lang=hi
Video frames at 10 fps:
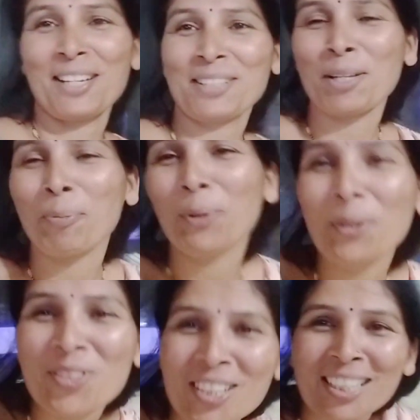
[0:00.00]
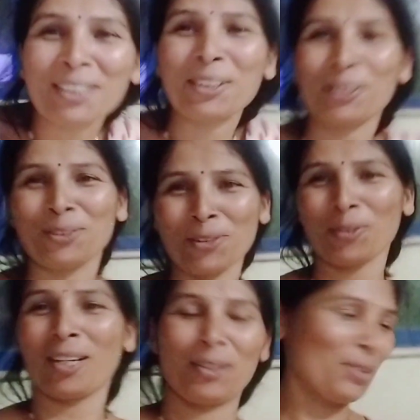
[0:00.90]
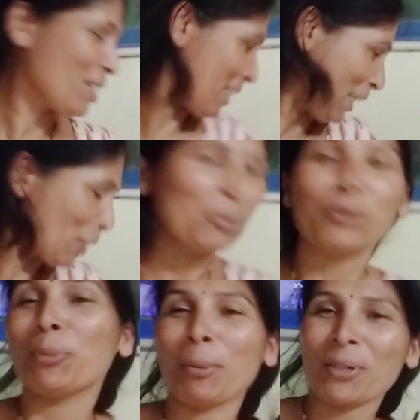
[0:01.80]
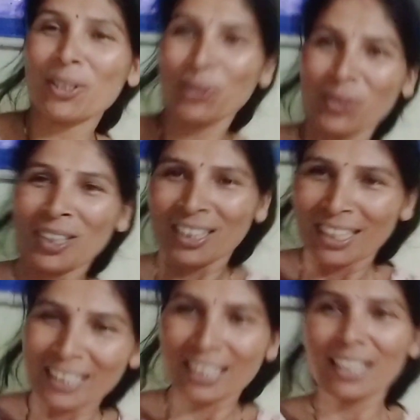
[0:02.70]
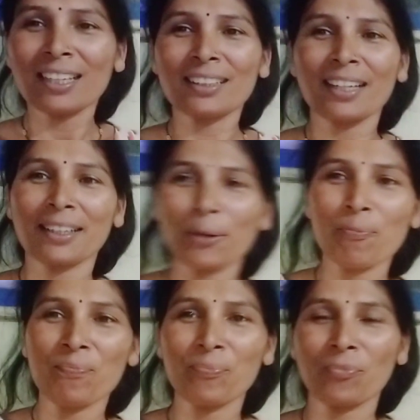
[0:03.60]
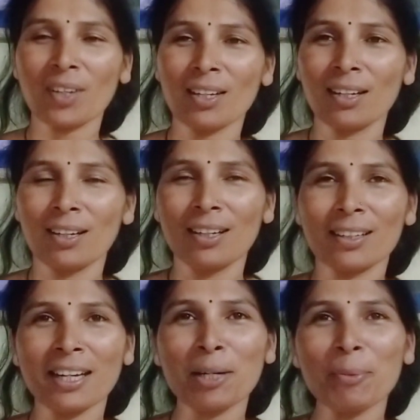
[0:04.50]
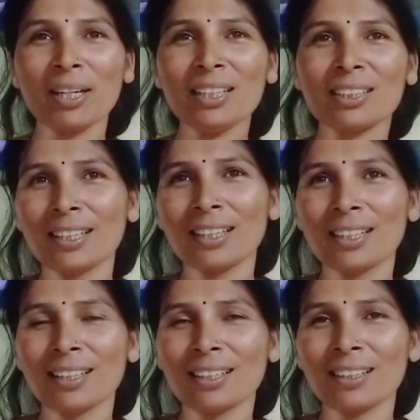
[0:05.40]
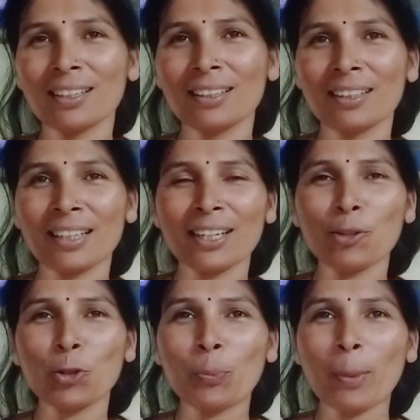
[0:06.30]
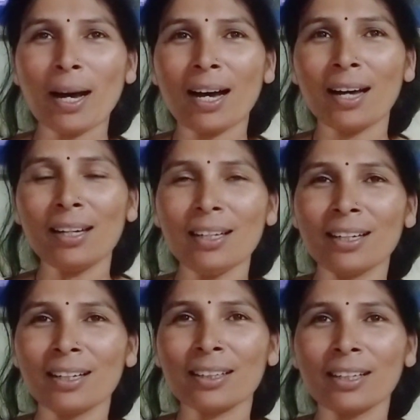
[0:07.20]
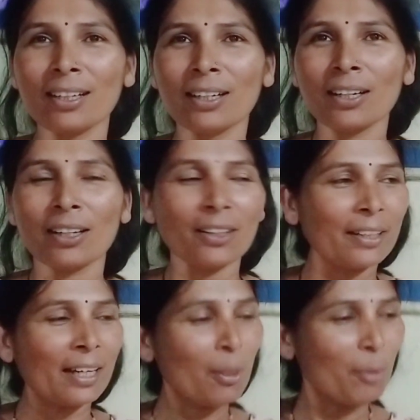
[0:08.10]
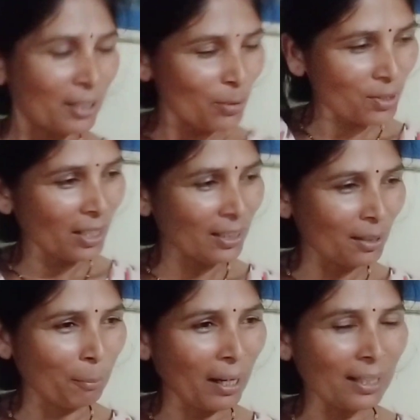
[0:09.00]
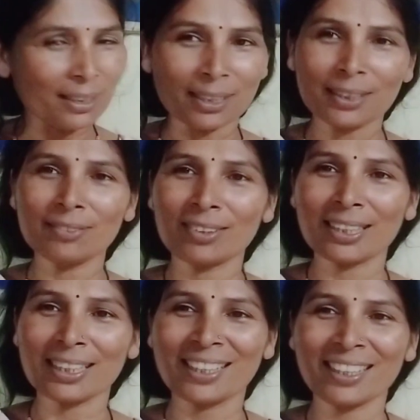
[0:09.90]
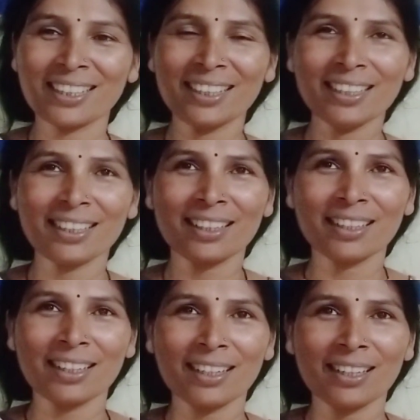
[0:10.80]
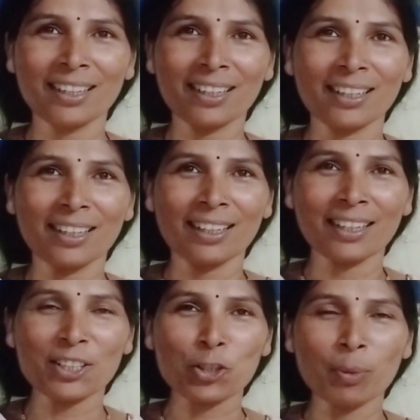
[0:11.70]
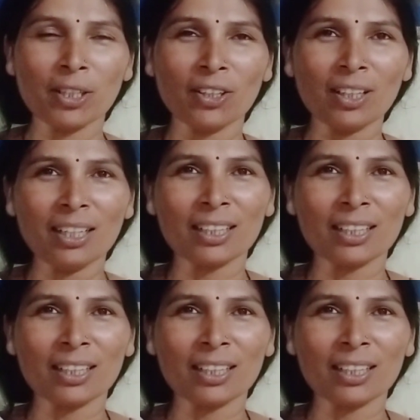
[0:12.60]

सब कुछ रोहित शेट्टी की मूवी में हमेशा तो यही रहता है क्या नाम मेरे मेरे गोपाल और क्या नाम रहता है उसका माधव लक्की लक्ष्मण और